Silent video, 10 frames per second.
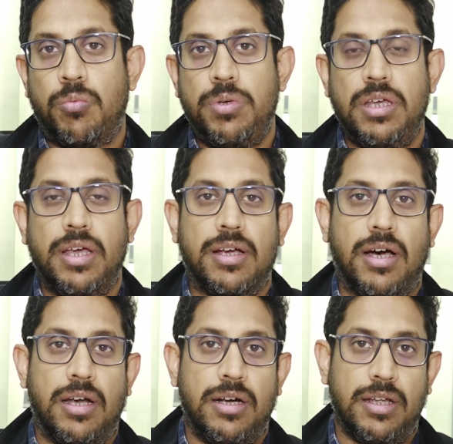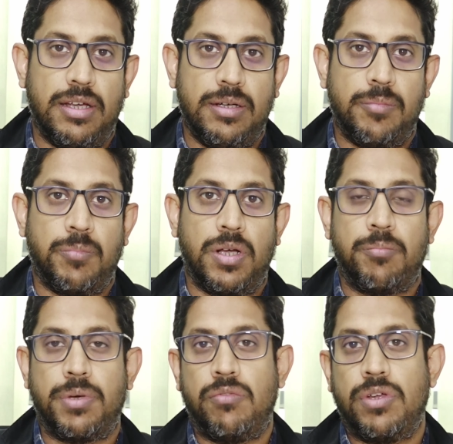वो भी एक कारण है
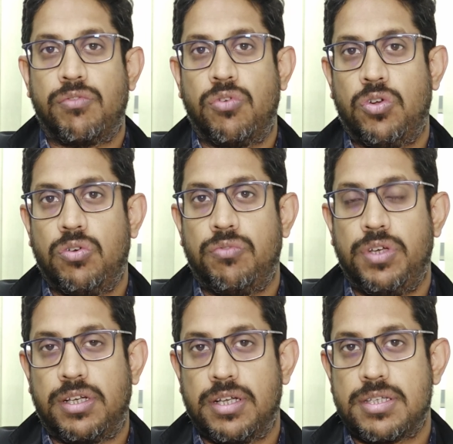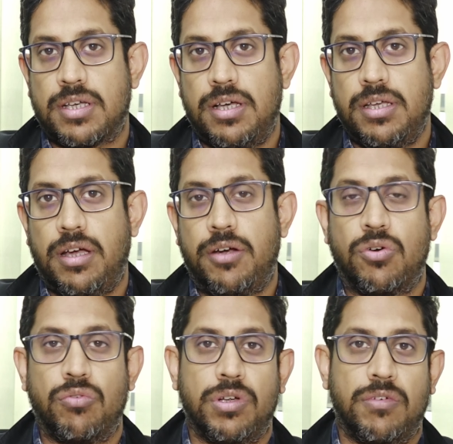पेल्विक फ्लोर वीकनेस का या
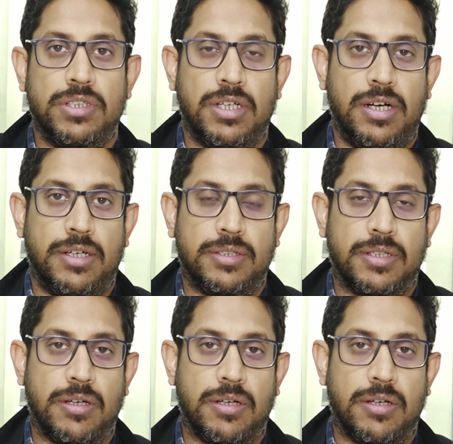एट्रोफिक वजनाइटिस